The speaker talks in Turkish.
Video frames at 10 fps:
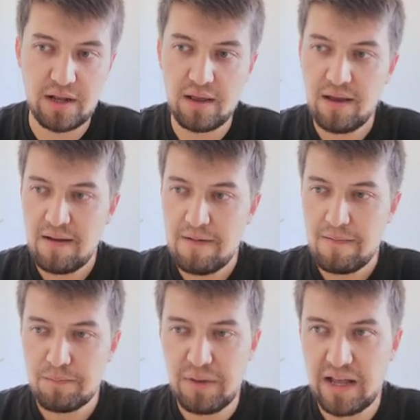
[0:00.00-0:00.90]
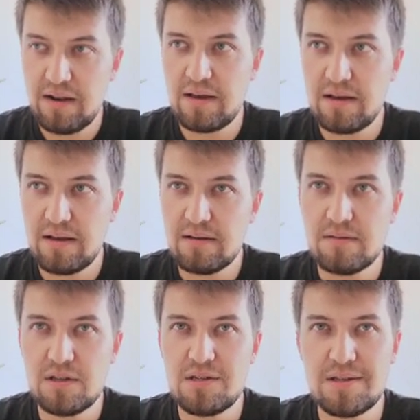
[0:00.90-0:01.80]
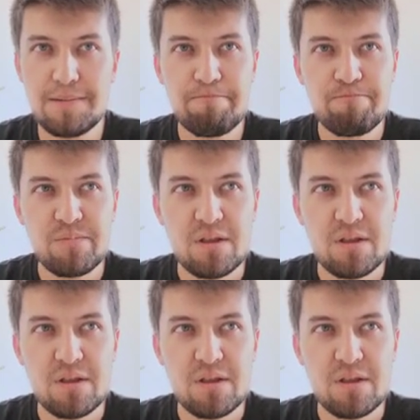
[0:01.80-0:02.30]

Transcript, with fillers: Hani ben e, nasıl diyeyim